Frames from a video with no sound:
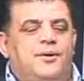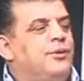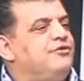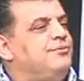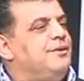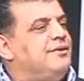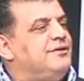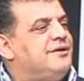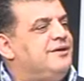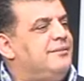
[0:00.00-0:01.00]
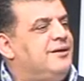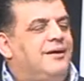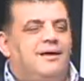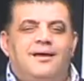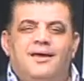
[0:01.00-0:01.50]
بحواجبها بنقدر نعمل
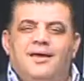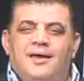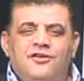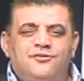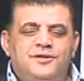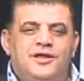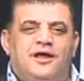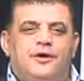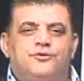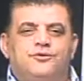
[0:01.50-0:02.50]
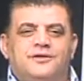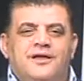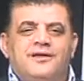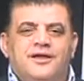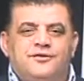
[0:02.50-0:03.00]
لها ايش بدها العروس
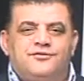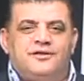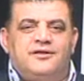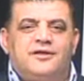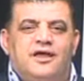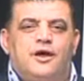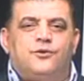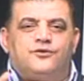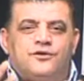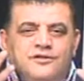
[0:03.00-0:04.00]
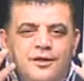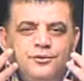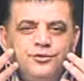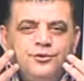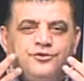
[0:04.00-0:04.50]
بتهيئ نفسيتها العروس عندها
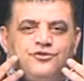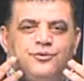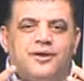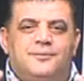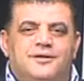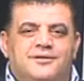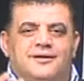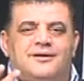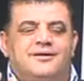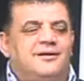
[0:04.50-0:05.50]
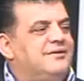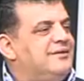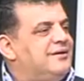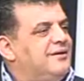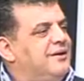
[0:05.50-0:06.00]
بثور شويه بنقدر احنا
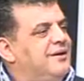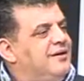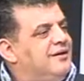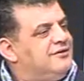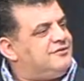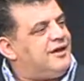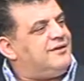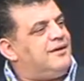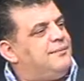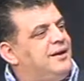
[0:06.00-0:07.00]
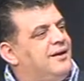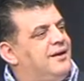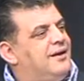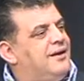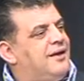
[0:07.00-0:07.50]
نقدر نساعدها
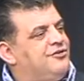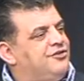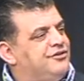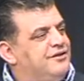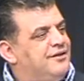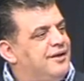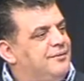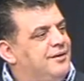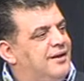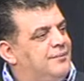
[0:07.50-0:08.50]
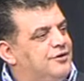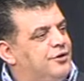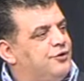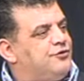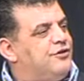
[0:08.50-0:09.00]
بهالعشرة ايام اللي قبل
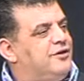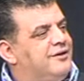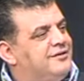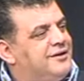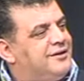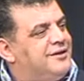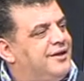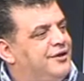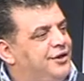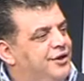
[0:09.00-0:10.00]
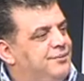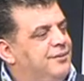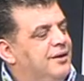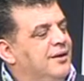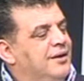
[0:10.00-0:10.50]
العرس اللي نقدر احنا نقيم
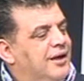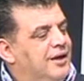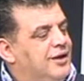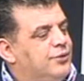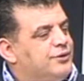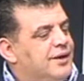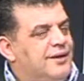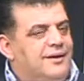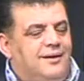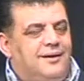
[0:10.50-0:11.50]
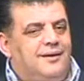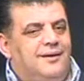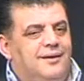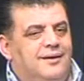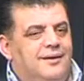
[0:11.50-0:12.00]
هالاوضاع
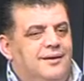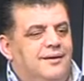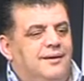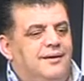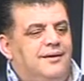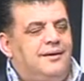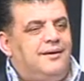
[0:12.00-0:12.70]
اللي,